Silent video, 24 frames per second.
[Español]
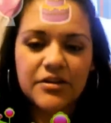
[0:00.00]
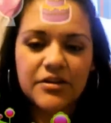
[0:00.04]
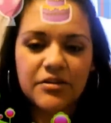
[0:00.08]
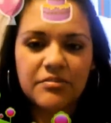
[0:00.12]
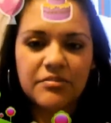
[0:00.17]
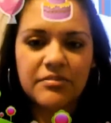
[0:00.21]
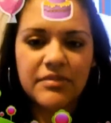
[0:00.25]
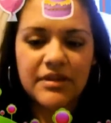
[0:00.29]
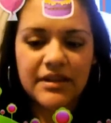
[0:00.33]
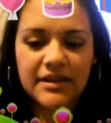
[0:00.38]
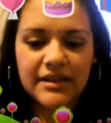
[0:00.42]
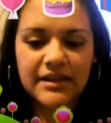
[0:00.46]

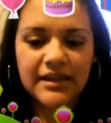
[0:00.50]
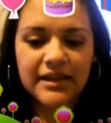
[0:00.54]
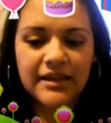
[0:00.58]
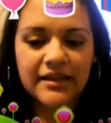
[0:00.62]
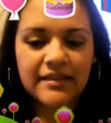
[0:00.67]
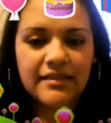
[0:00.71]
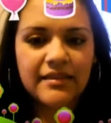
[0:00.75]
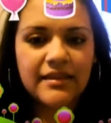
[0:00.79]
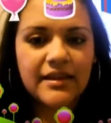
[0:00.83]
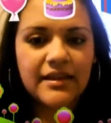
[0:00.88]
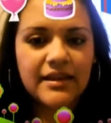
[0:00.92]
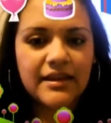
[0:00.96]

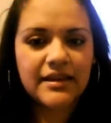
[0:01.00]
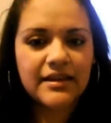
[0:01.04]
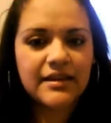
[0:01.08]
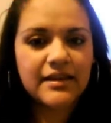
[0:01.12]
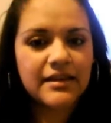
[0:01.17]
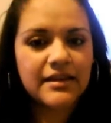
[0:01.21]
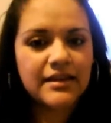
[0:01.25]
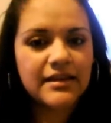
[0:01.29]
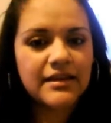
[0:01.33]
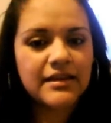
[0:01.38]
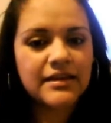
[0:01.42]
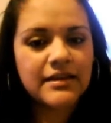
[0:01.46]
nominada
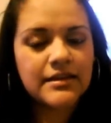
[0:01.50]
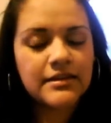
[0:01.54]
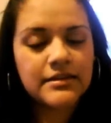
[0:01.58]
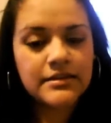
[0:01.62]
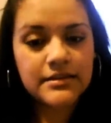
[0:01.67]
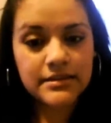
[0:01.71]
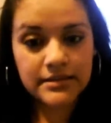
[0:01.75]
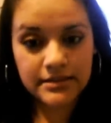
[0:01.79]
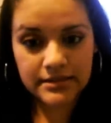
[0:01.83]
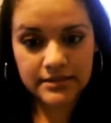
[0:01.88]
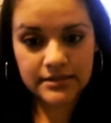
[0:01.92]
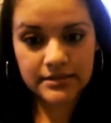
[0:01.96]

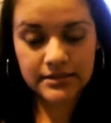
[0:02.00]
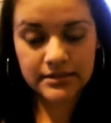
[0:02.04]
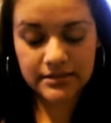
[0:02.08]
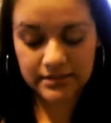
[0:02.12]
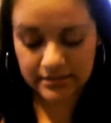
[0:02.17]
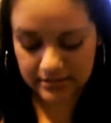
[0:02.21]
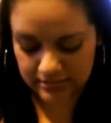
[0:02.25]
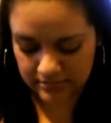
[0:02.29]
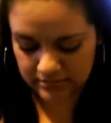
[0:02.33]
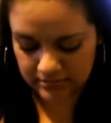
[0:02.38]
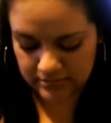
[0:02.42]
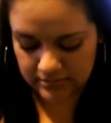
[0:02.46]
es
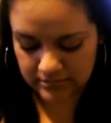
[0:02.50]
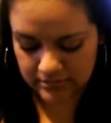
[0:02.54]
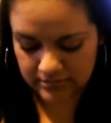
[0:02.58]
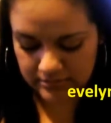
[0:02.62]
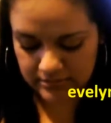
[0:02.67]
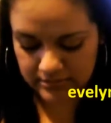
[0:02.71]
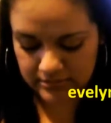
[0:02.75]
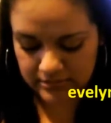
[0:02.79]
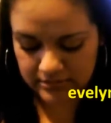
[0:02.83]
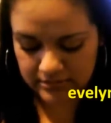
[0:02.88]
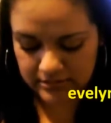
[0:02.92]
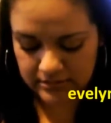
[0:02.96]

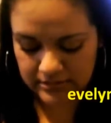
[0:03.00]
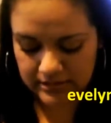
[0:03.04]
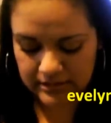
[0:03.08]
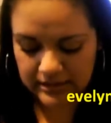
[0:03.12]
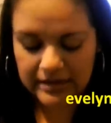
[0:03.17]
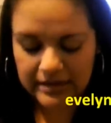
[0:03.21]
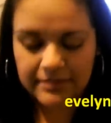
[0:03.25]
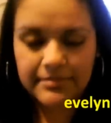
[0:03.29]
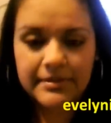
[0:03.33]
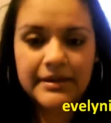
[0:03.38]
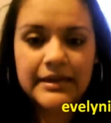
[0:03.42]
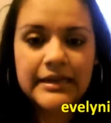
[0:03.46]

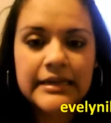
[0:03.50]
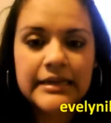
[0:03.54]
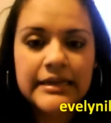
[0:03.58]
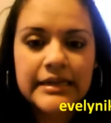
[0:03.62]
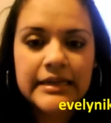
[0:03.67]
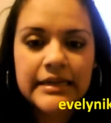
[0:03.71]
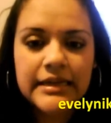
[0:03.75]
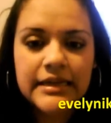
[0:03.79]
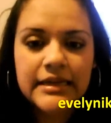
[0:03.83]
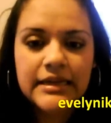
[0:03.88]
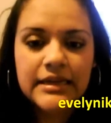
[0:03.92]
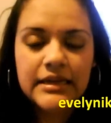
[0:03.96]
Evelyn
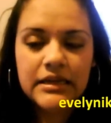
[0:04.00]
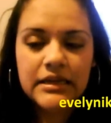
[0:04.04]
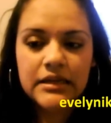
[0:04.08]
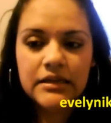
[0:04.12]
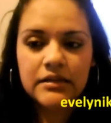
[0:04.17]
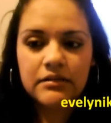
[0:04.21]
Nikki.